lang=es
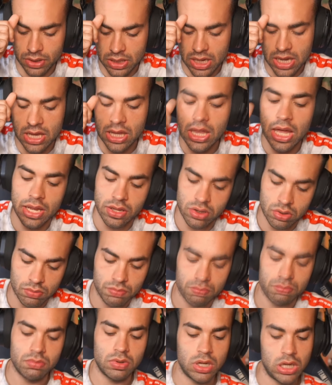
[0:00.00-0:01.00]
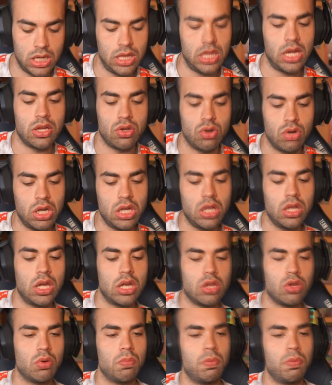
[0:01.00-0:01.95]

es daño es daño, es daño.